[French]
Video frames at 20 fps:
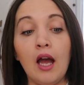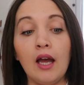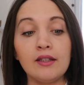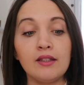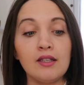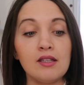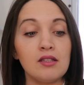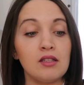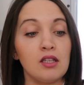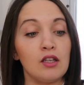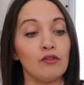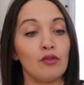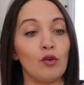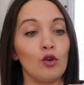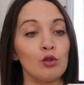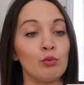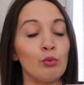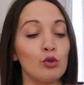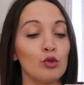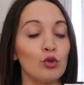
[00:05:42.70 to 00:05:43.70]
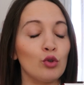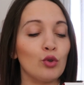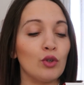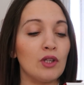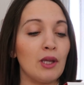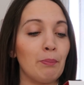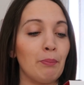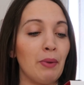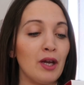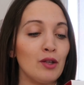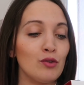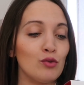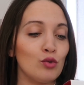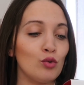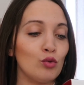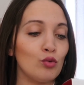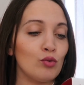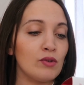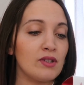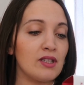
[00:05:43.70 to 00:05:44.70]
à tester. Franchement, je ne connais pas
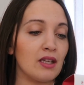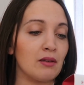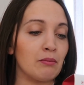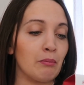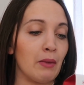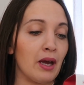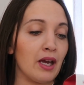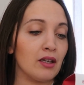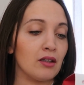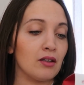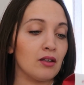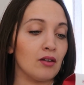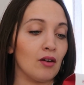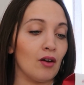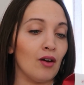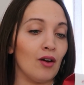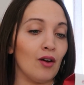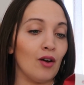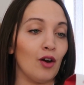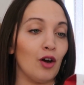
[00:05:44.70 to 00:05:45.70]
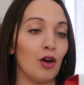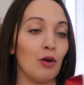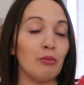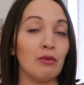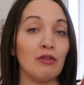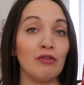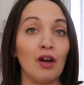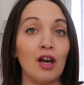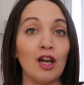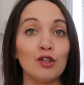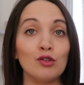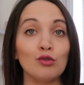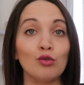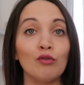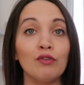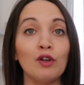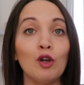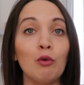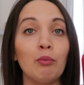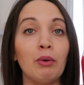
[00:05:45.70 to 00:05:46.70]
du tout cette marque, euh, mais voilà, je
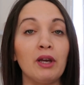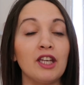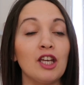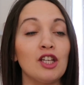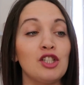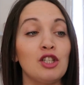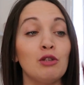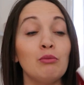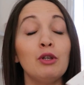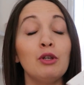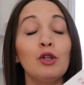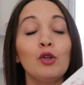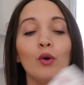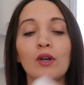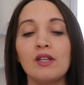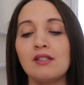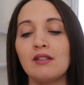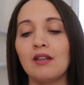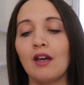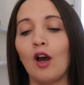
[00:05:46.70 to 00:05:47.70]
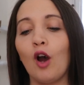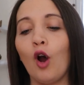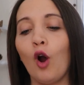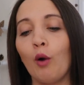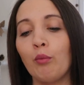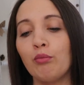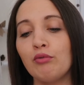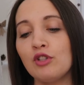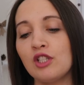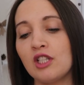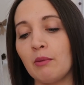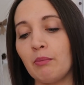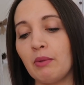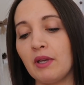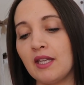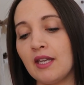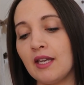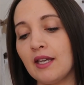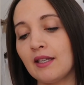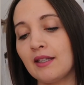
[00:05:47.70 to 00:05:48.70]
trouvais le packaging mignon, etc. En plus, j'ai
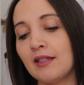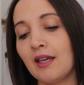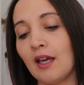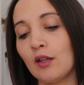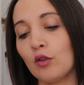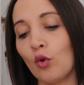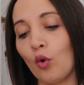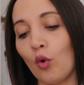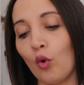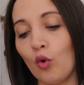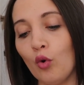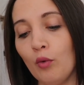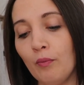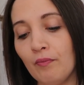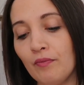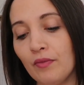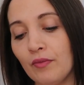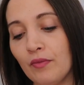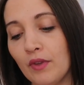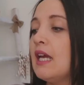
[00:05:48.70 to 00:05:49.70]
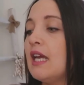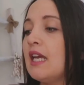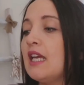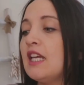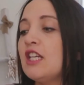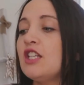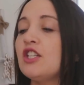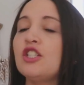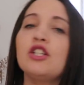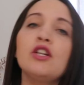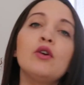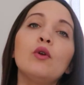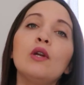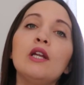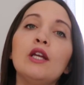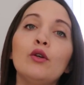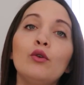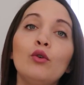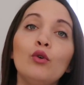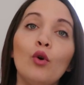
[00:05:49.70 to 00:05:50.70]
payé 4 euros et je
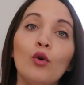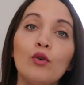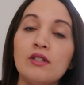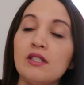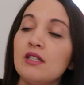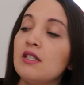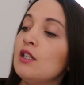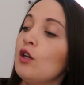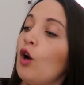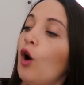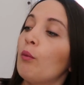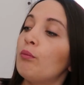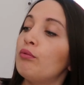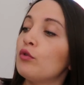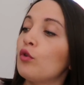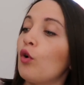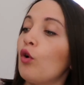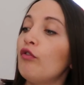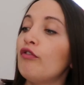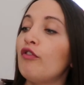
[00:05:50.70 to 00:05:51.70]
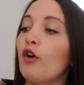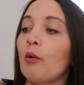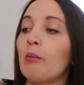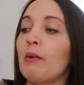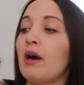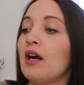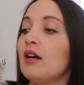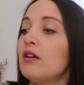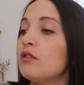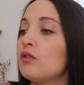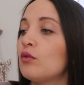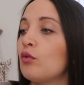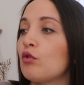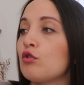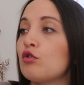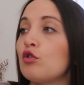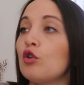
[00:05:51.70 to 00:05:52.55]
l'ai eu aussi en plus gros format. Donc